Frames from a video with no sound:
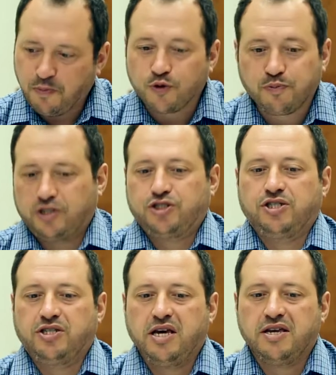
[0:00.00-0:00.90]
под
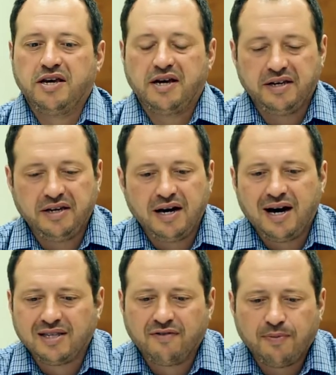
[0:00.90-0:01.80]
подчинение Иоанна,